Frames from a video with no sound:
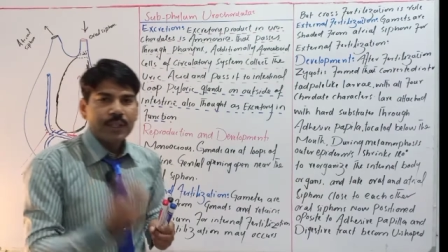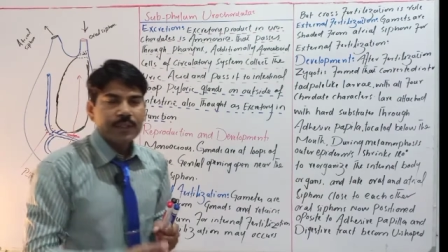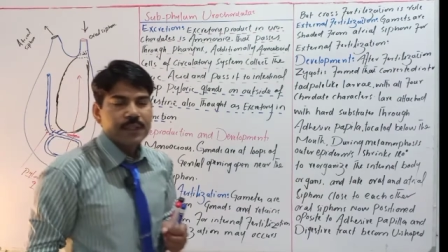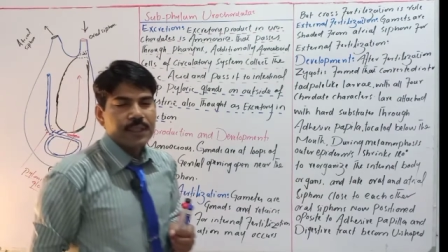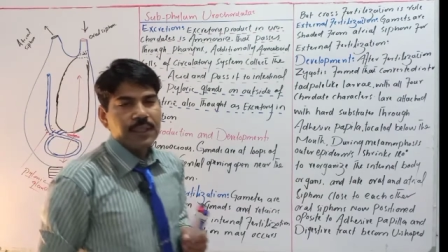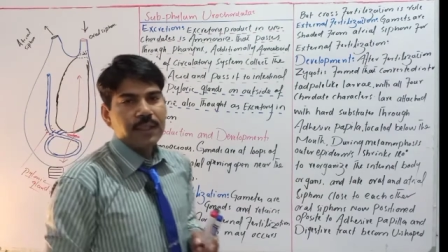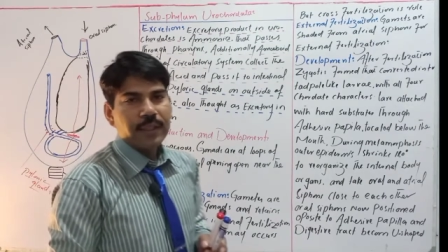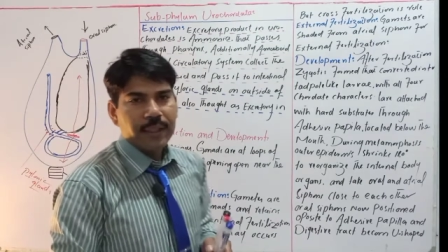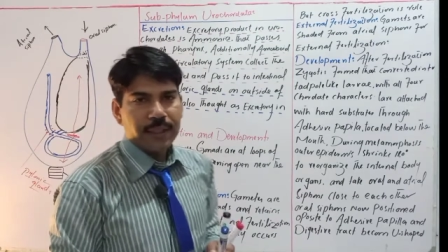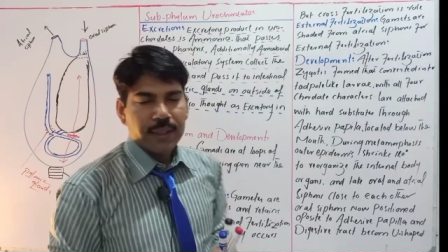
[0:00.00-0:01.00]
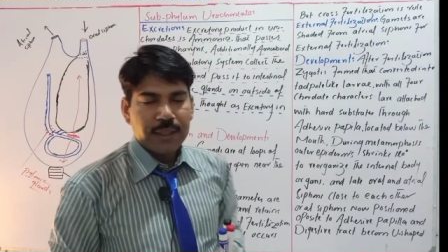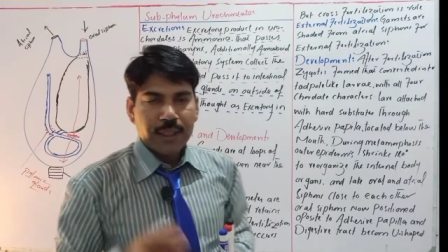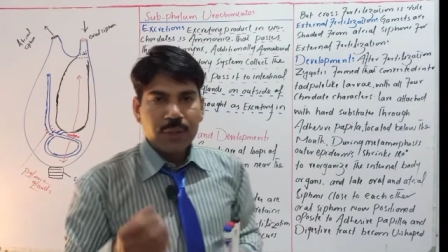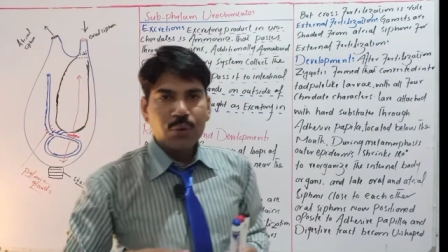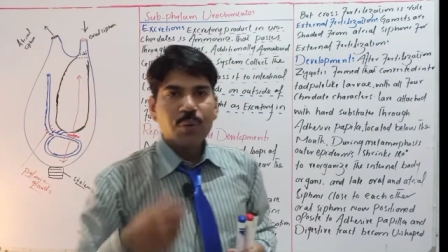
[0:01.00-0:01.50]
कंसीडर किया जाता
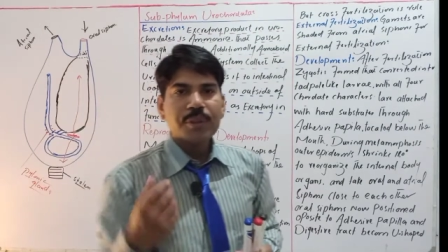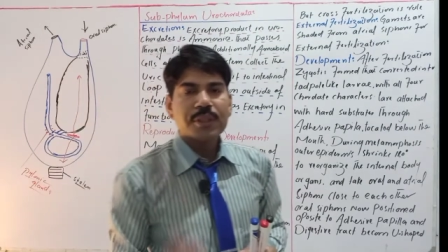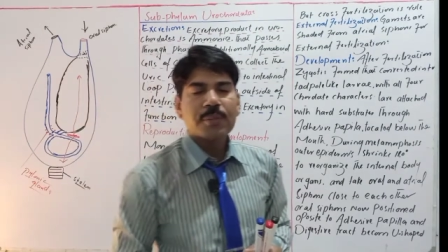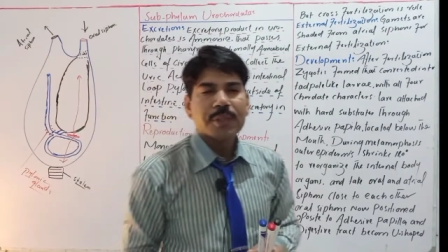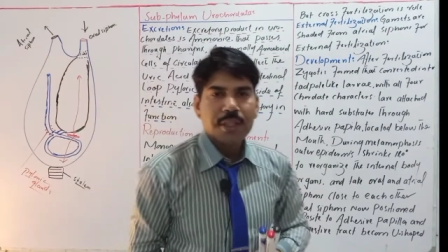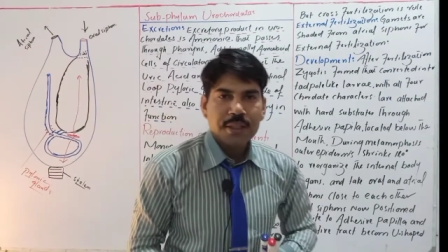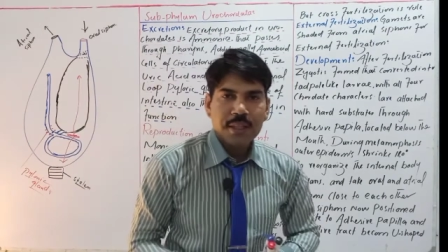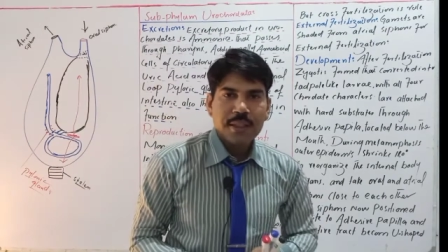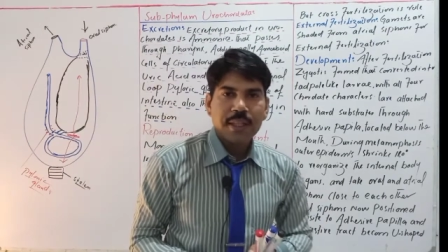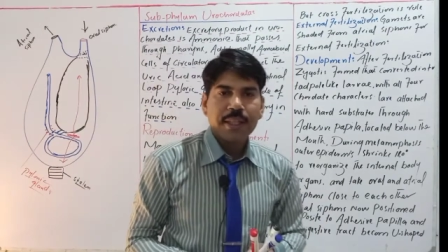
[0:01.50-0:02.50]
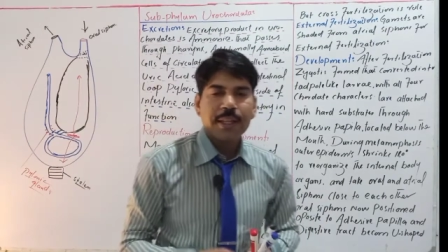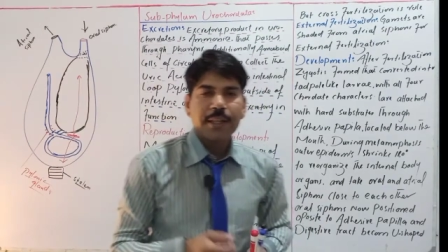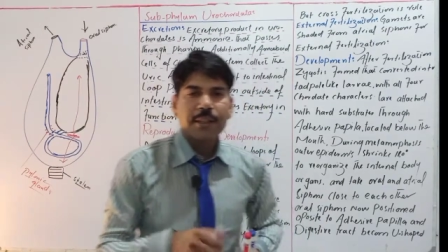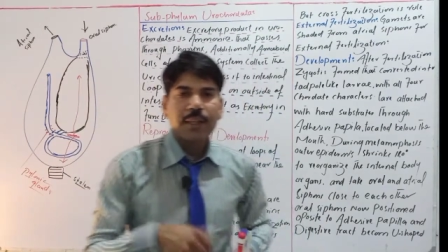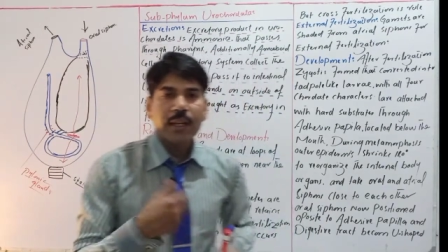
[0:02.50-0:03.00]
है इनको भी समझा जाता है
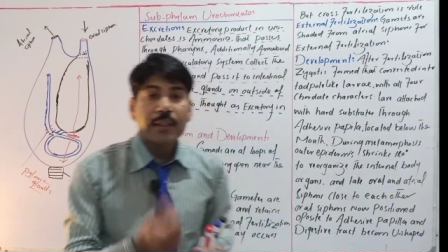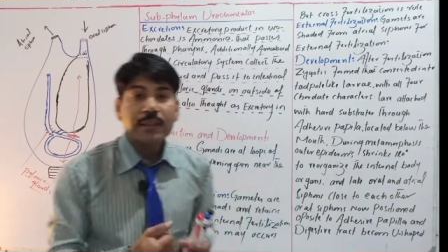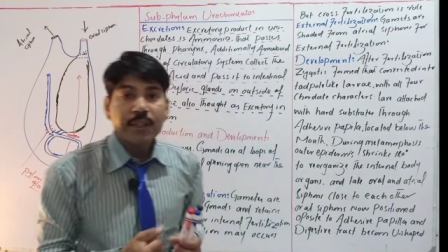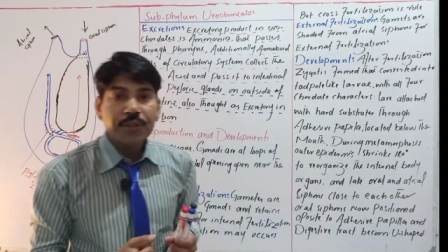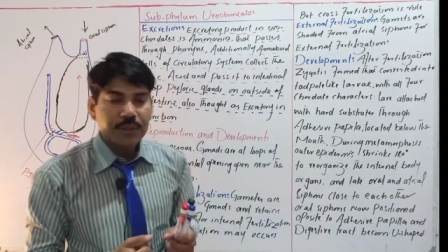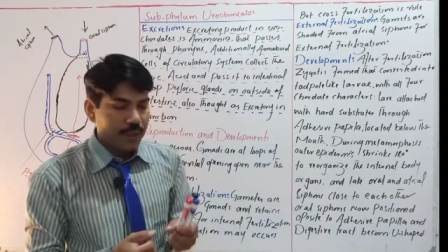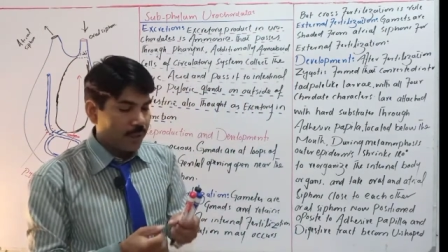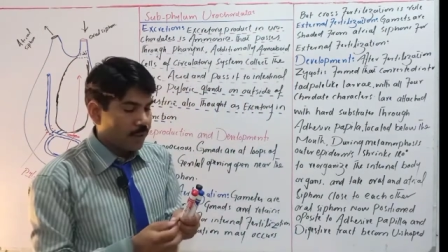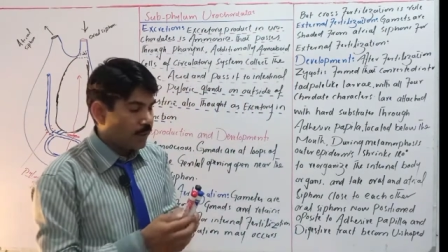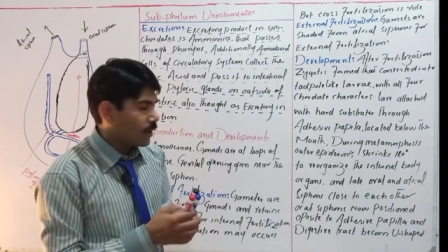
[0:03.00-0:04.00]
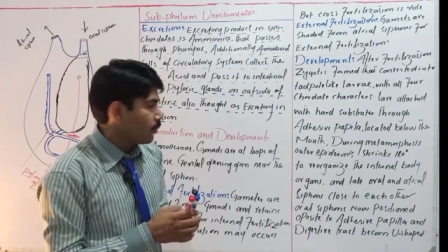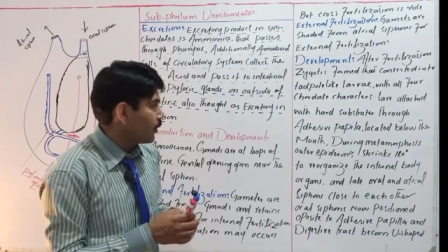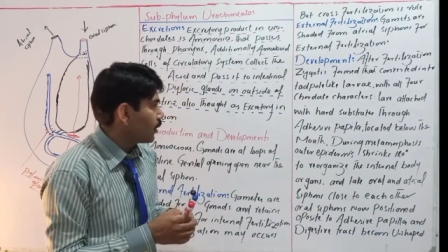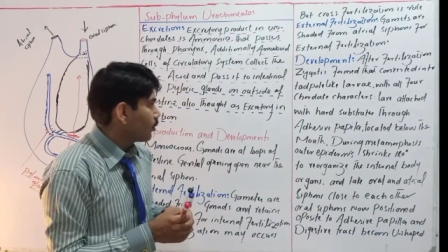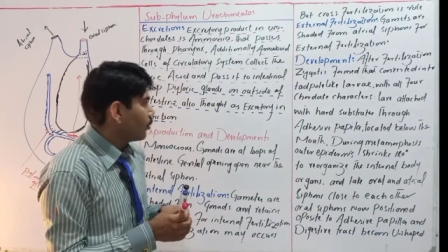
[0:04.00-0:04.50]
कि ये एक्सक्रीशन के अंदर
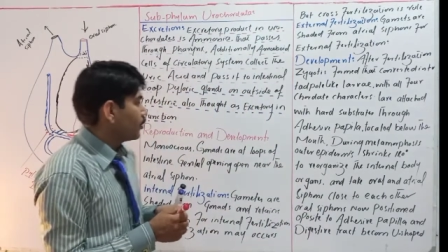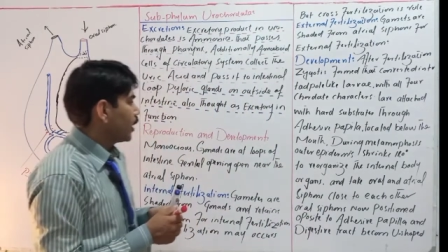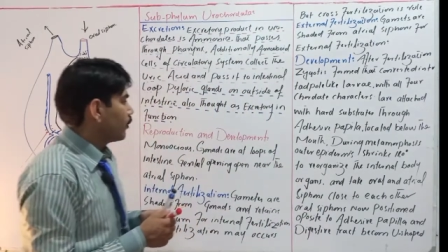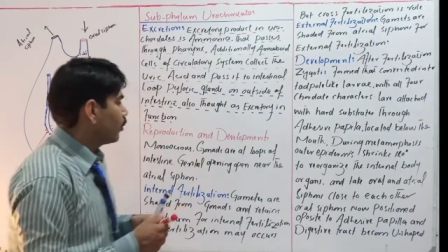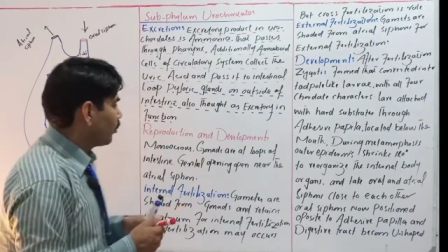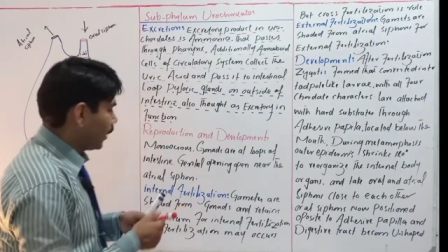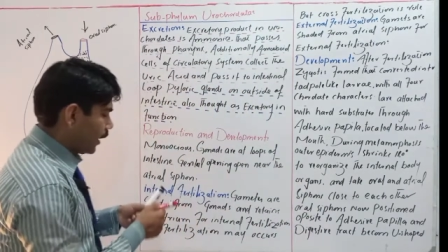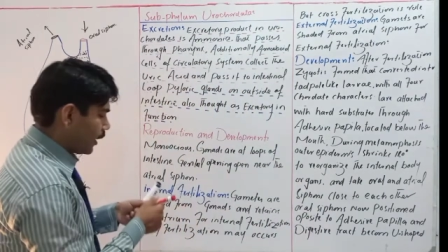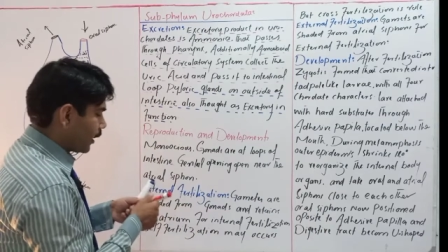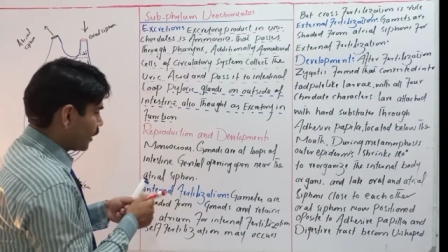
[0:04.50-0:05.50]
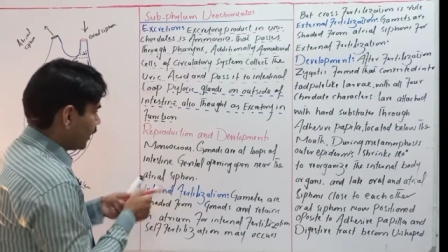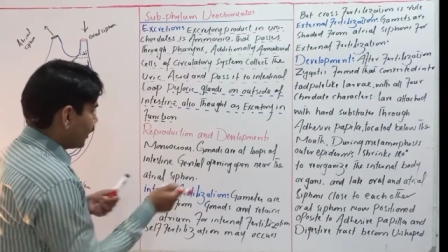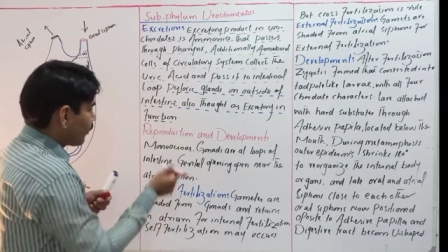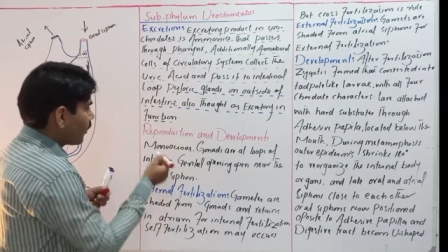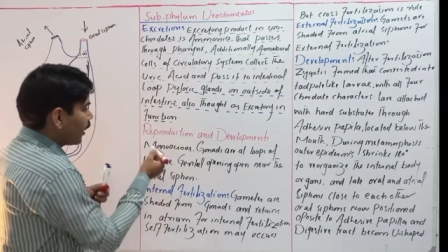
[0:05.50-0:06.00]
अपना रोल जो है वो प्ले करते
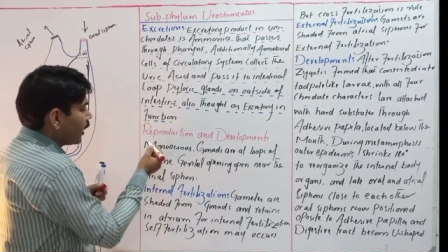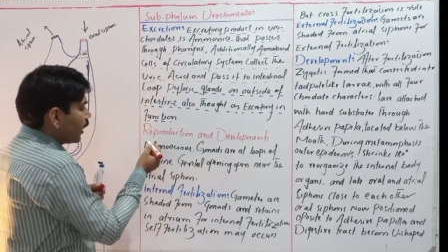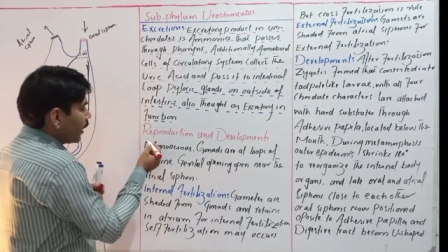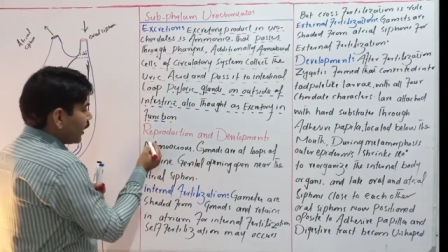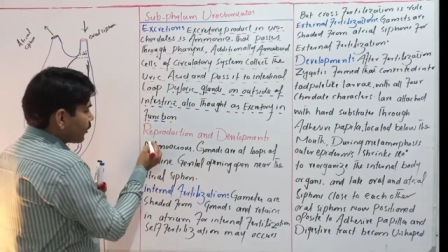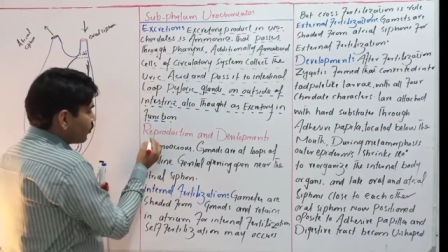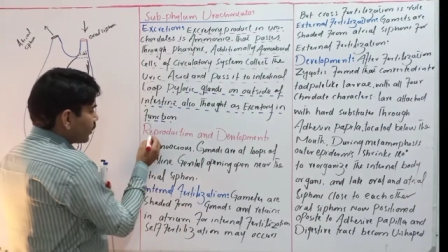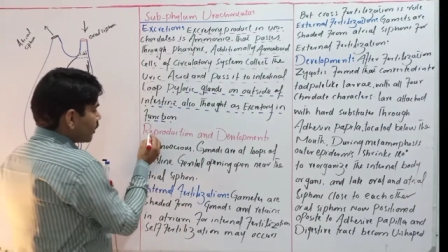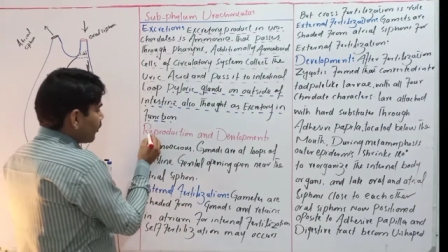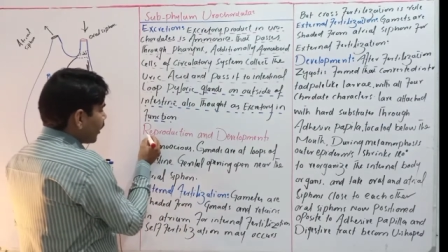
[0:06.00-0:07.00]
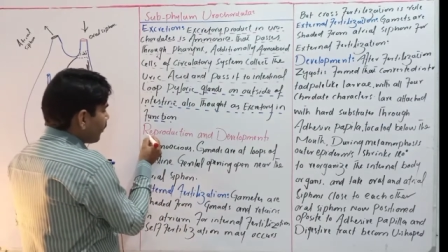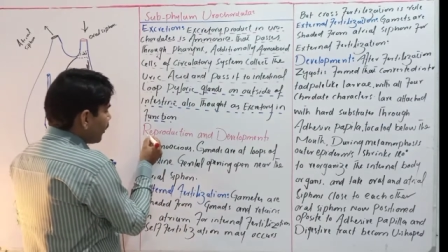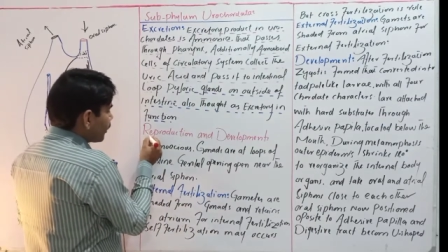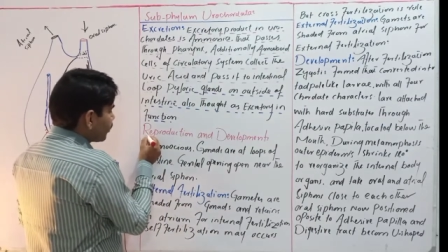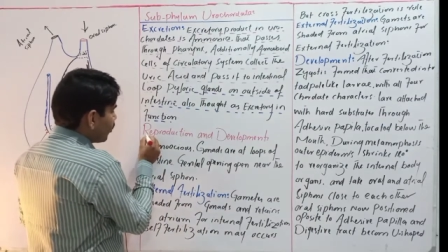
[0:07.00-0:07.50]
हैं नेक्स्ट वर्ड्स हमारे
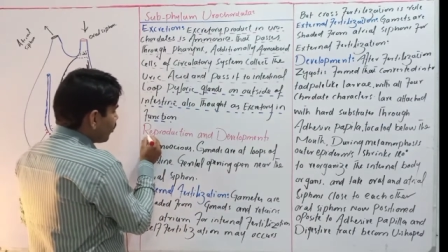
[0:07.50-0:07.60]
पास जो